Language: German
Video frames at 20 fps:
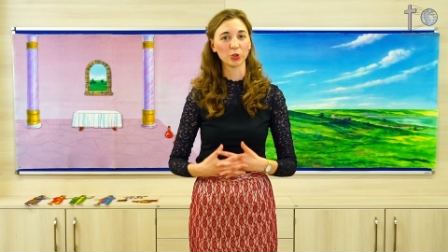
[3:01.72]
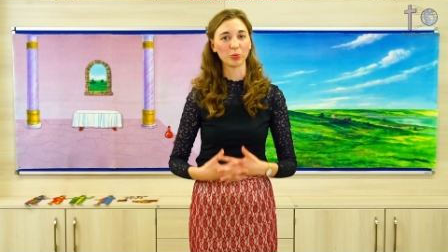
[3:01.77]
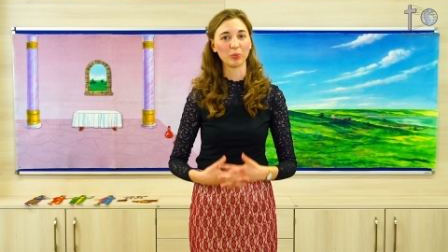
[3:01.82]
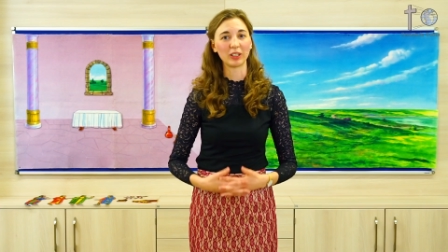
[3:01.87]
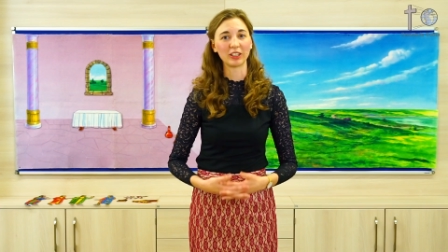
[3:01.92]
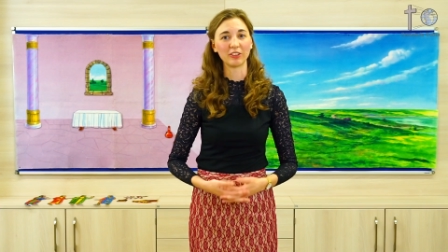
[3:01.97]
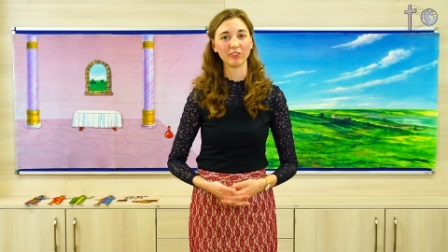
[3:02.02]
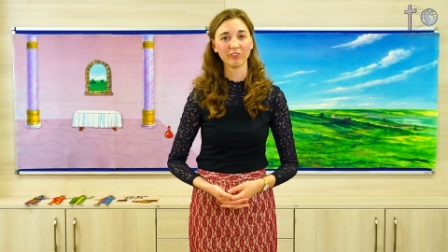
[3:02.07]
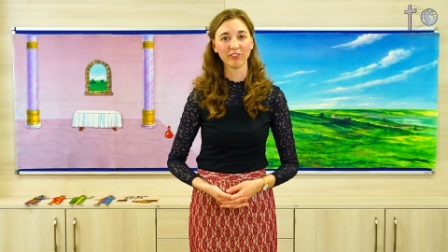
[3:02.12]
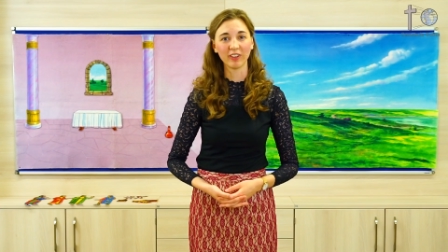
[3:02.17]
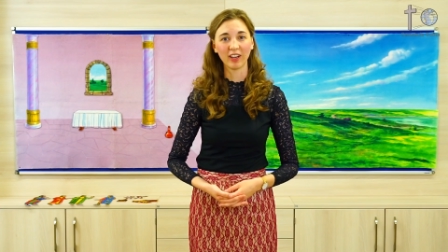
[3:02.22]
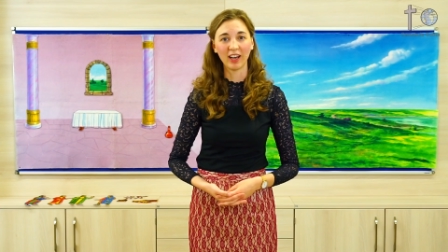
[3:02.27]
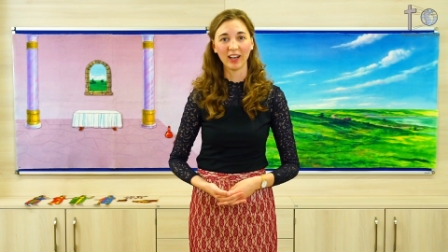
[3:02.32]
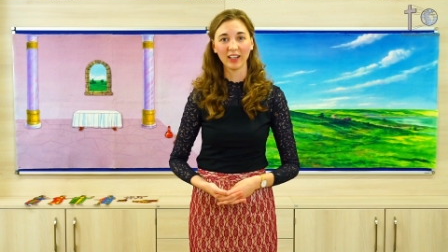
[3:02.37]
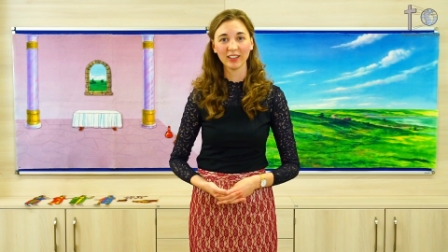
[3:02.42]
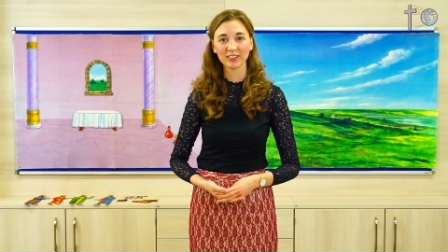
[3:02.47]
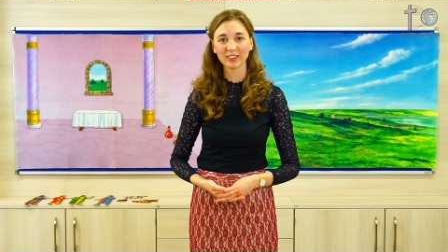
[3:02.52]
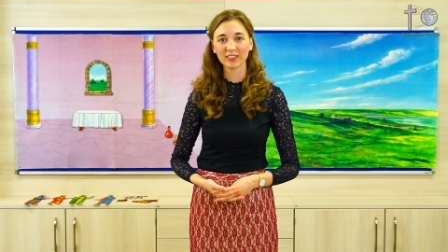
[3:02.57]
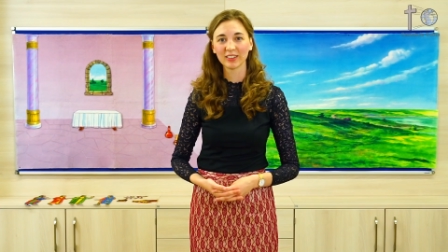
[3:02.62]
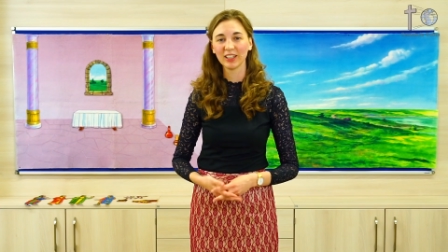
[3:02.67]
schon mal
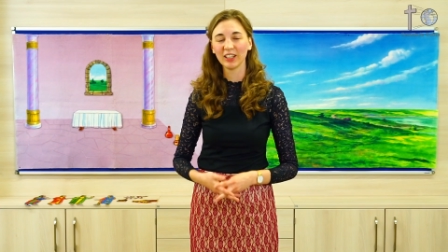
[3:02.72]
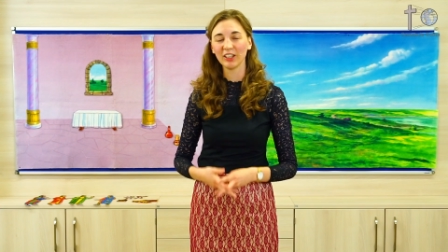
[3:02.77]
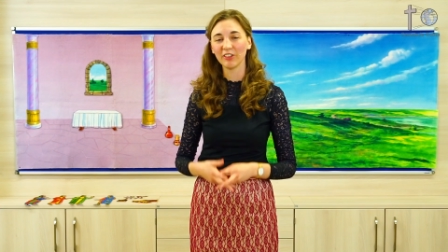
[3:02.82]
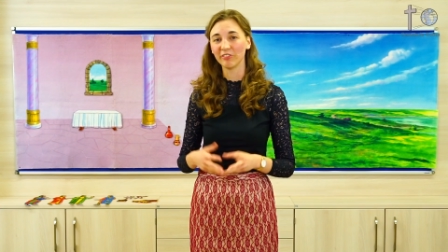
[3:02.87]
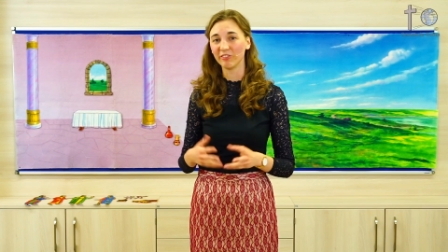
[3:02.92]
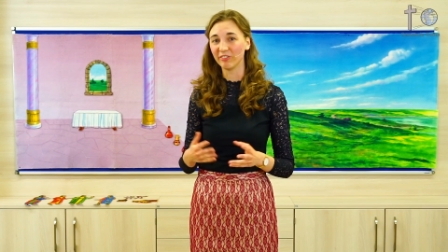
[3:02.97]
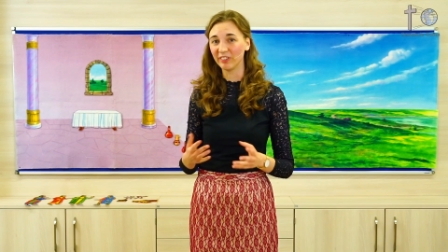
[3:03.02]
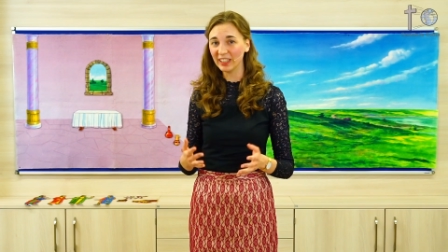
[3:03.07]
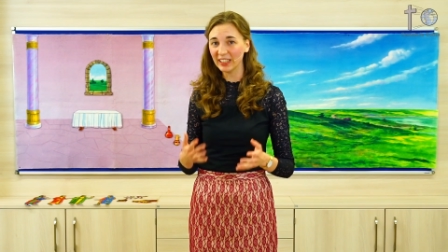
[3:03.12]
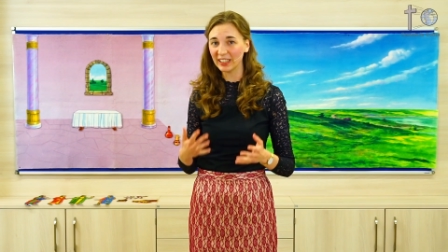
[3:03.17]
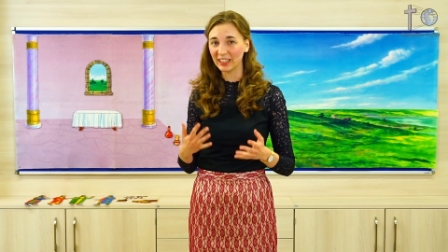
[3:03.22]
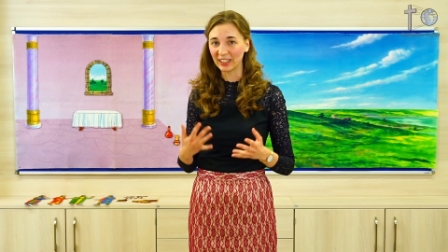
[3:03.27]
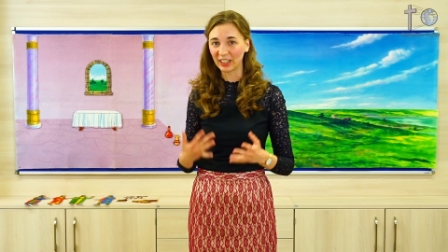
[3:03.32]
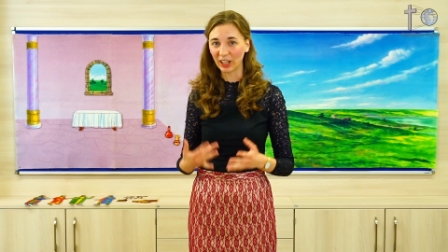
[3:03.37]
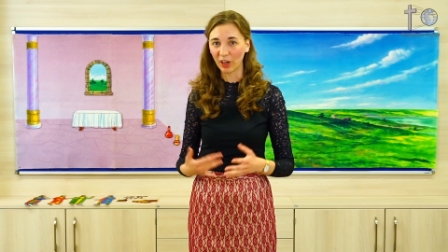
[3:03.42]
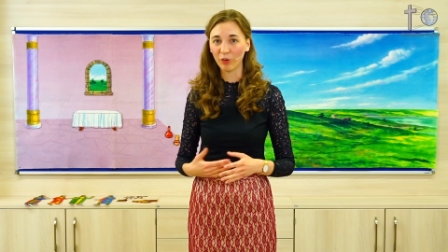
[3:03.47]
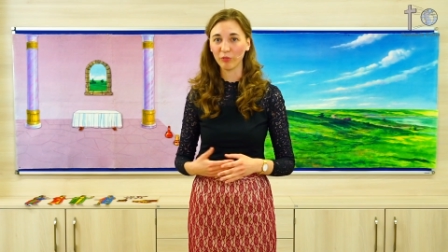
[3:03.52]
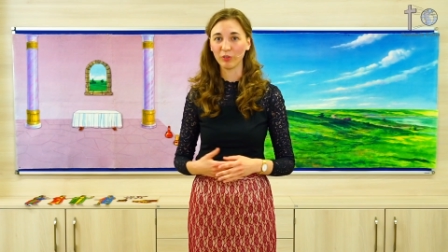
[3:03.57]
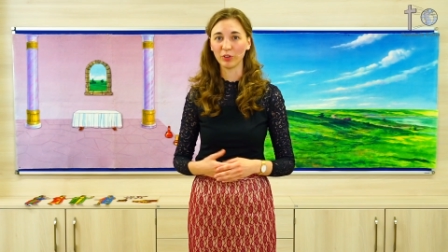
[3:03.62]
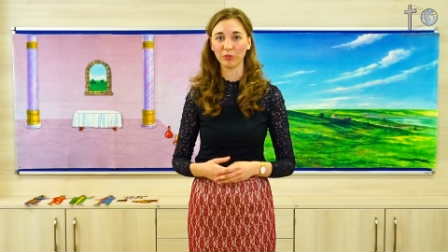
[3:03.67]
gefragt, wie
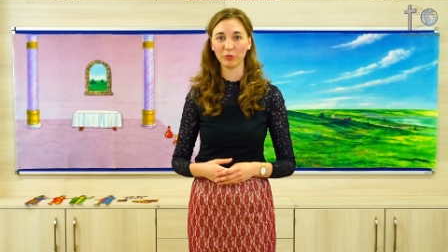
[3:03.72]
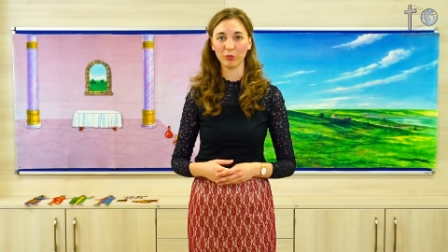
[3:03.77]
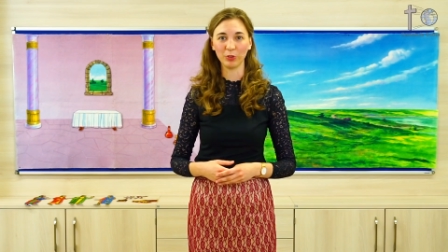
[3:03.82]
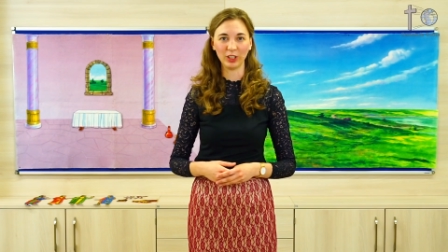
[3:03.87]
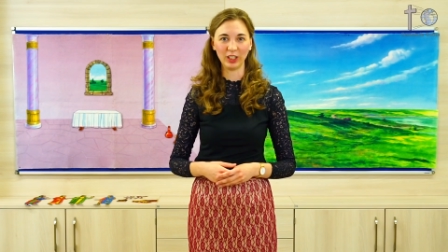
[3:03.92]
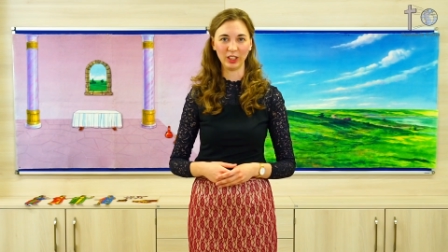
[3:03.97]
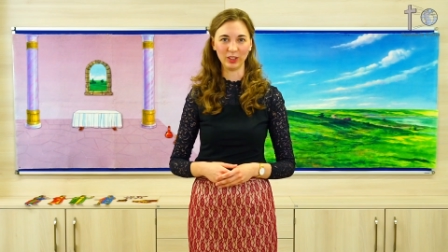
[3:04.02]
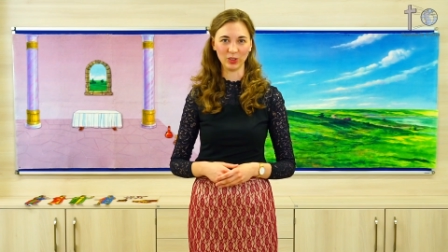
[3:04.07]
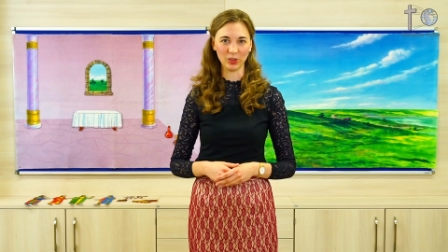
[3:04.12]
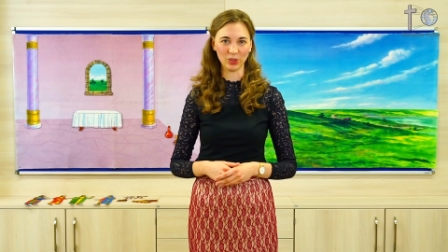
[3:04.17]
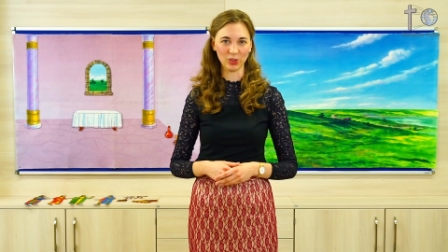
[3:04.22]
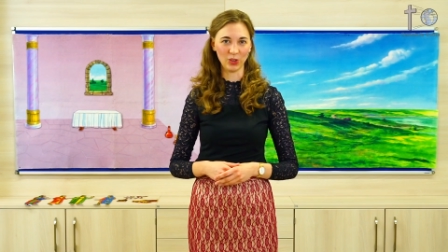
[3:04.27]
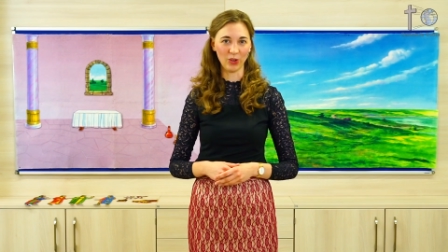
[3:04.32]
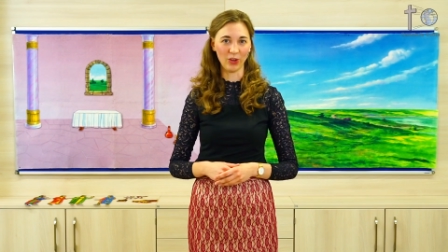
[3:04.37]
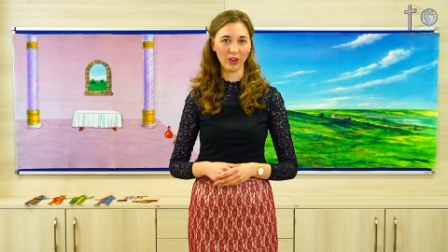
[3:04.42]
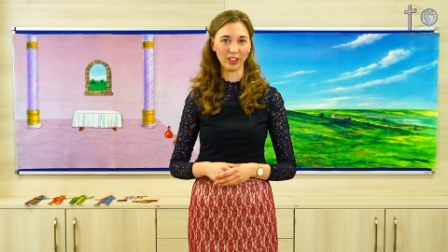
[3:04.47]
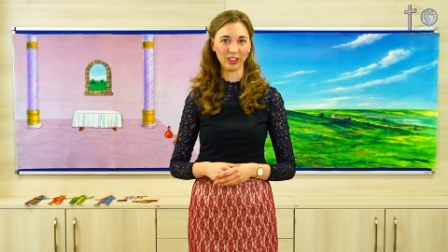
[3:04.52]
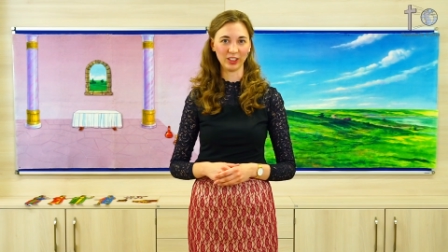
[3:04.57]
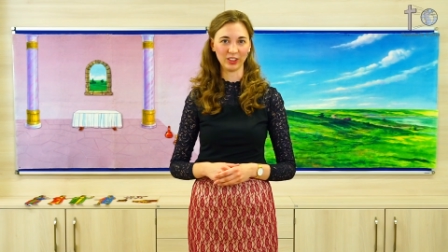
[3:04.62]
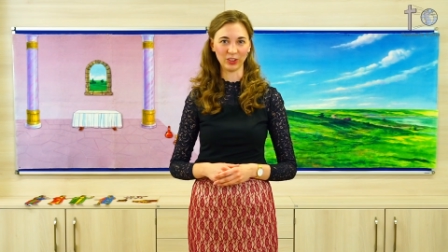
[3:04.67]
genau wir für Jesus
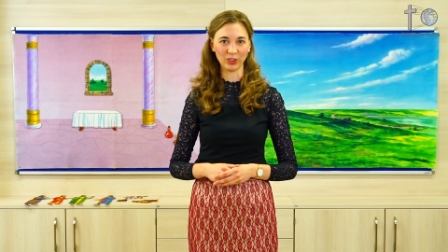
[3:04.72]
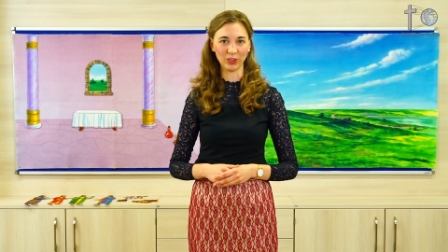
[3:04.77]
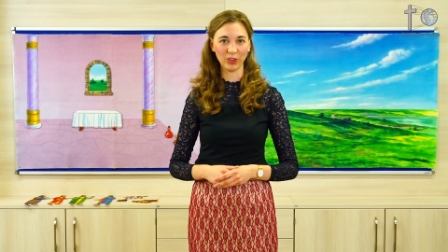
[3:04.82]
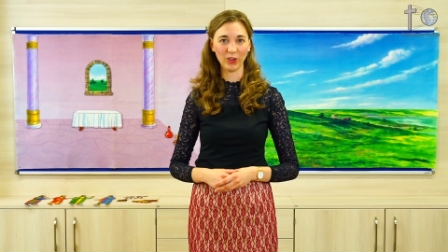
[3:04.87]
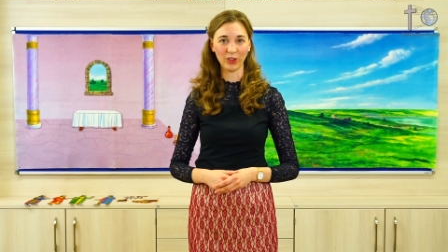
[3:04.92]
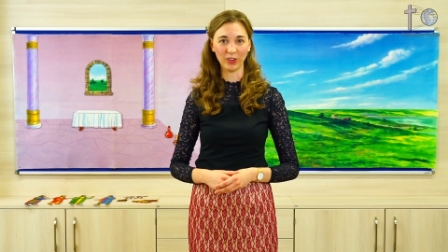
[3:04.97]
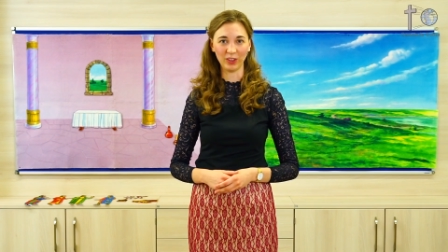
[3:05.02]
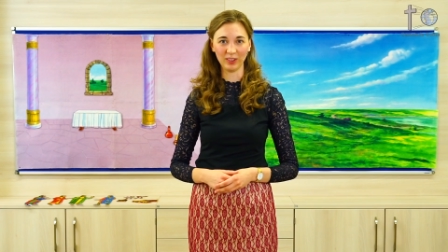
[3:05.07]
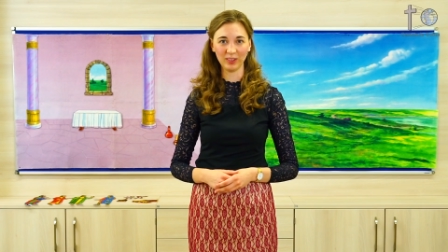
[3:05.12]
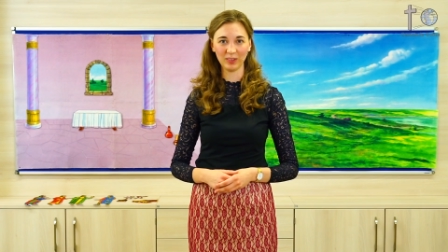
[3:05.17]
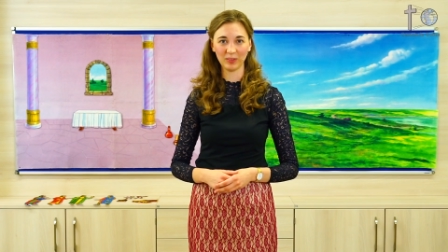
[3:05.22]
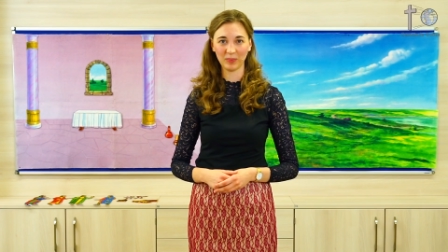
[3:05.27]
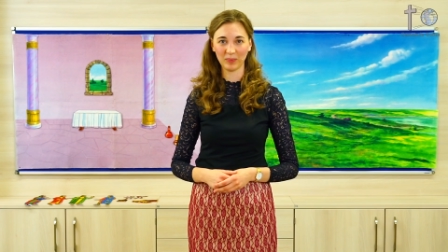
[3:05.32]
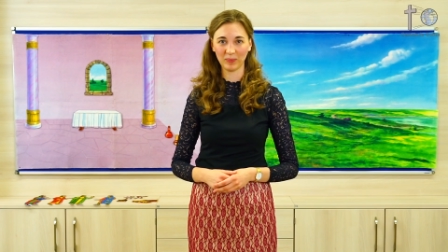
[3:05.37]
leuchten können?